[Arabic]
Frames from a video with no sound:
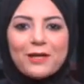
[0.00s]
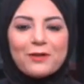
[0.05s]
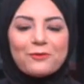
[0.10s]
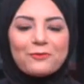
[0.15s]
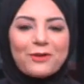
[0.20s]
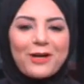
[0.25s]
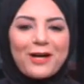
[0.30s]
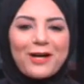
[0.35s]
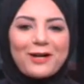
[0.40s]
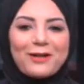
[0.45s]

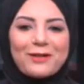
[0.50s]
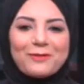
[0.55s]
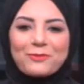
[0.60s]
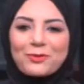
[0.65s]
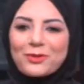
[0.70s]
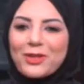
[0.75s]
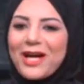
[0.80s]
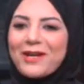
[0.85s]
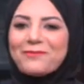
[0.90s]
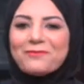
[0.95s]

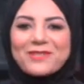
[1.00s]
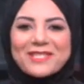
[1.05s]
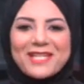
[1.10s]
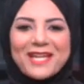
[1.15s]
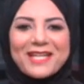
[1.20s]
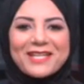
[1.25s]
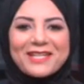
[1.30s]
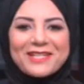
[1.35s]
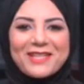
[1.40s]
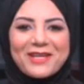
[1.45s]
فمتحمسه
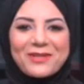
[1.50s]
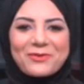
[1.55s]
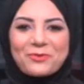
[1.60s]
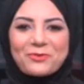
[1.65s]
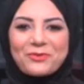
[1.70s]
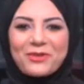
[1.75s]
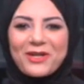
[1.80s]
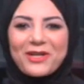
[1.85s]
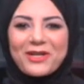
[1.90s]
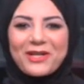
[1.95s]
جدا
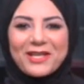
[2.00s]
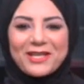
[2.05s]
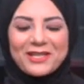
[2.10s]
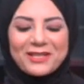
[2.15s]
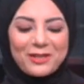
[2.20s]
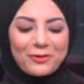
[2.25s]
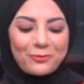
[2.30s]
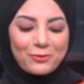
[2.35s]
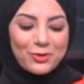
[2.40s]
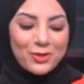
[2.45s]
وفرحانه
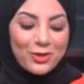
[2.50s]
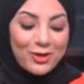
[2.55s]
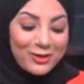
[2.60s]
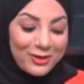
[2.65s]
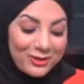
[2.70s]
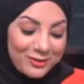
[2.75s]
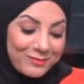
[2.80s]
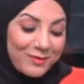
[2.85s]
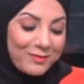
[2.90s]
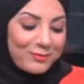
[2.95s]
جدا وان شاء الله
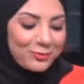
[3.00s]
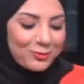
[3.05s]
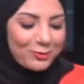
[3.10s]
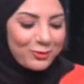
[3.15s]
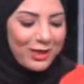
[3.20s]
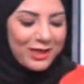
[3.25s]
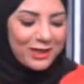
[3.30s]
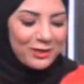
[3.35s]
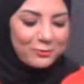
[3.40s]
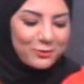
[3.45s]
تبقى بطوله
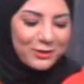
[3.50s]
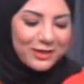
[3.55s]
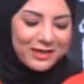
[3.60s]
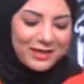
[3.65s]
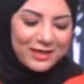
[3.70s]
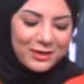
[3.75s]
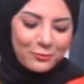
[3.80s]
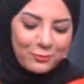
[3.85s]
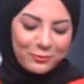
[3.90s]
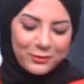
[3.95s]
حلوه
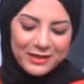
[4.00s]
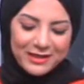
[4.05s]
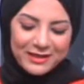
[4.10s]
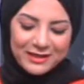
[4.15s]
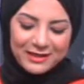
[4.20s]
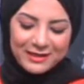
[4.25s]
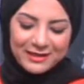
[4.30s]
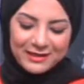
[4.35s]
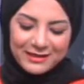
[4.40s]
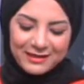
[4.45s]

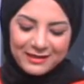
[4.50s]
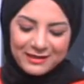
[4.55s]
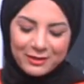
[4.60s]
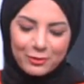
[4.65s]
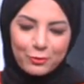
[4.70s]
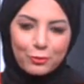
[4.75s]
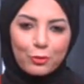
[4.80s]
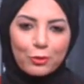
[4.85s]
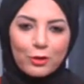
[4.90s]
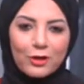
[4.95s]

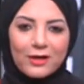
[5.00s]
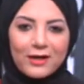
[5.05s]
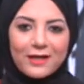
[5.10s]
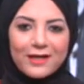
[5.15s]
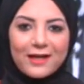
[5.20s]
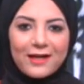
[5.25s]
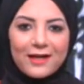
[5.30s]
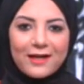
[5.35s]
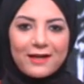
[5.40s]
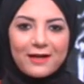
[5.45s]
والكوره
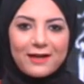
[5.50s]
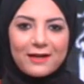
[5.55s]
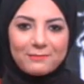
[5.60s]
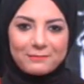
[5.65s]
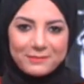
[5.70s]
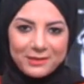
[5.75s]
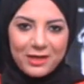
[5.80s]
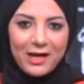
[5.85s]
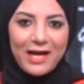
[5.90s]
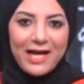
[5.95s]
هي
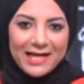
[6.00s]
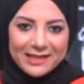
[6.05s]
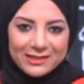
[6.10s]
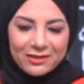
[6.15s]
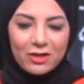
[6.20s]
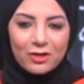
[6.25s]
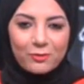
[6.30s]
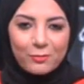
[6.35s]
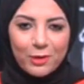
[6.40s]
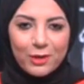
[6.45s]
من احد
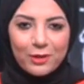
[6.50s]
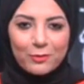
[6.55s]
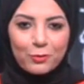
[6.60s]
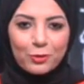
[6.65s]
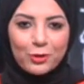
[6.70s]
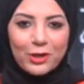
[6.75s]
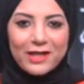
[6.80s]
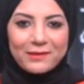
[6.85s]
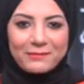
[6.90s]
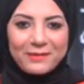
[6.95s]
اكبر
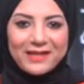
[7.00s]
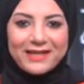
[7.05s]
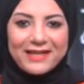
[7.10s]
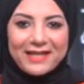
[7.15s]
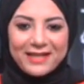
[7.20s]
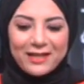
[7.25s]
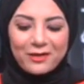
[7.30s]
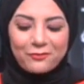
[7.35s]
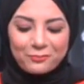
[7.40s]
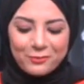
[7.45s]
المتع
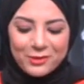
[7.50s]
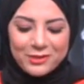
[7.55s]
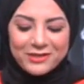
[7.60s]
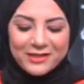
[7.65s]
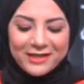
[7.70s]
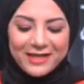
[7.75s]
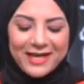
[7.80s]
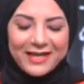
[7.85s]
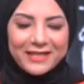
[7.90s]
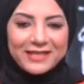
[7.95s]
المجانيه في مصر
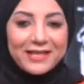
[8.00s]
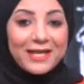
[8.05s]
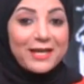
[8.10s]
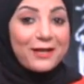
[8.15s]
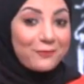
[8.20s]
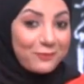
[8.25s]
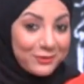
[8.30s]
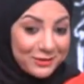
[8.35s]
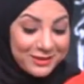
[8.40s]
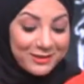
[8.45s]
يعني
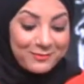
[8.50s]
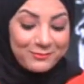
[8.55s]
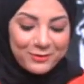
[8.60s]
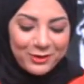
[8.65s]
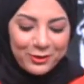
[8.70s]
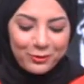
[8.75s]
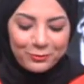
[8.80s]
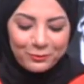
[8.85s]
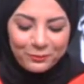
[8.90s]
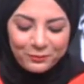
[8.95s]

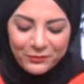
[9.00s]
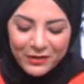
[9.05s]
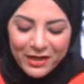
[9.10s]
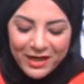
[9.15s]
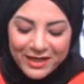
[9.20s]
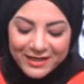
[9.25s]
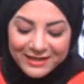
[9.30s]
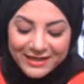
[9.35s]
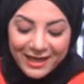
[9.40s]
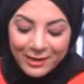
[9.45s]
فاستمتعوا
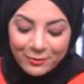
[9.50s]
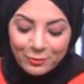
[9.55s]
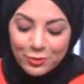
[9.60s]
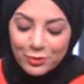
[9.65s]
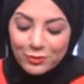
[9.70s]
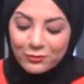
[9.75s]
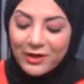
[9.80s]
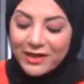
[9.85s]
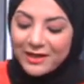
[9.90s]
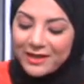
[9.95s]
تعالوا
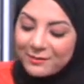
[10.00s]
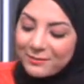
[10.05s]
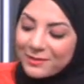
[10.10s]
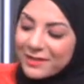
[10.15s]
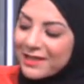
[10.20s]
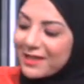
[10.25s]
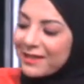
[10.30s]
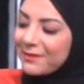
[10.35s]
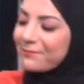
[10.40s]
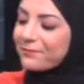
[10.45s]
نشوف هنعمل
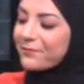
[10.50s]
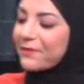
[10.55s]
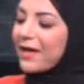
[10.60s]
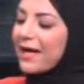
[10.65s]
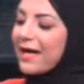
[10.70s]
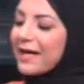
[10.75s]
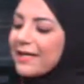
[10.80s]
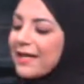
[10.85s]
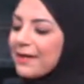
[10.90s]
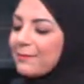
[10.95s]
ايه
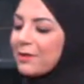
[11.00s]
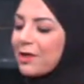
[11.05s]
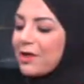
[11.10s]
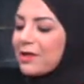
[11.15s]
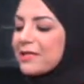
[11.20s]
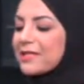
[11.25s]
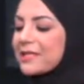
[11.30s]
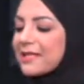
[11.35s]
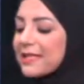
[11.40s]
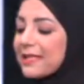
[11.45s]
هنعمل
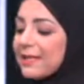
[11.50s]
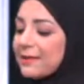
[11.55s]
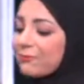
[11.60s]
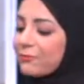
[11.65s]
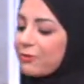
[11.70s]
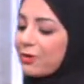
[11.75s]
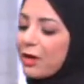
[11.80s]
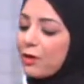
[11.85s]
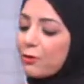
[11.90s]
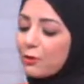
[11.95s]
ايس كريم
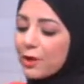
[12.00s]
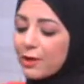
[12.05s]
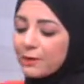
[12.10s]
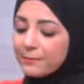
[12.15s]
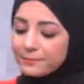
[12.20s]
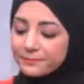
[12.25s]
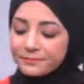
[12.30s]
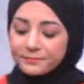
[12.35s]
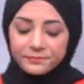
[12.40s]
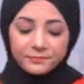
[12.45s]
فراوله
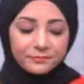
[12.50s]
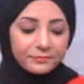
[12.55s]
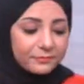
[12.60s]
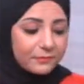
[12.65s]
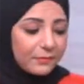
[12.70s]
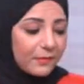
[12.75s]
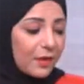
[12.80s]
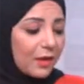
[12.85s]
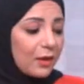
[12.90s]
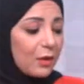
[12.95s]

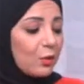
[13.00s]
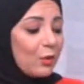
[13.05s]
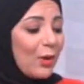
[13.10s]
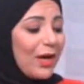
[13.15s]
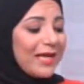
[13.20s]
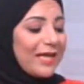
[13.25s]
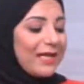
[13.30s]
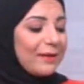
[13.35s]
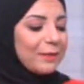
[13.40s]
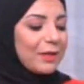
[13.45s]

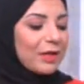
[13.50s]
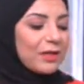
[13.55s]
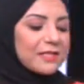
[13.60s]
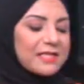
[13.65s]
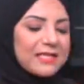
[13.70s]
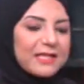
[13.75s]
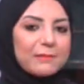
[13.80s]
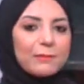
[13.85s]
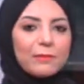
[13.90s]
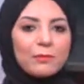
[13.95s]
وهنعمل ايس
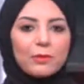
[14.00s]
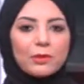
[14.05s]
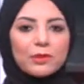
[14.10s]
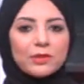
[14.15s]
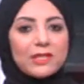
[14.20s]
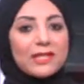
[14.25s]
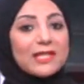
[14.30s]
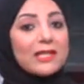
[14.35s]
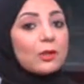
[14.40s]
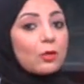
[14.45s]
كريم
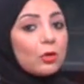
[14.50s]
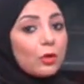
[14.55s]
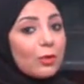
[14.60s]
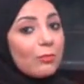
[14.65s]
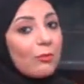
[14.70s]
البطيخ اللي كنا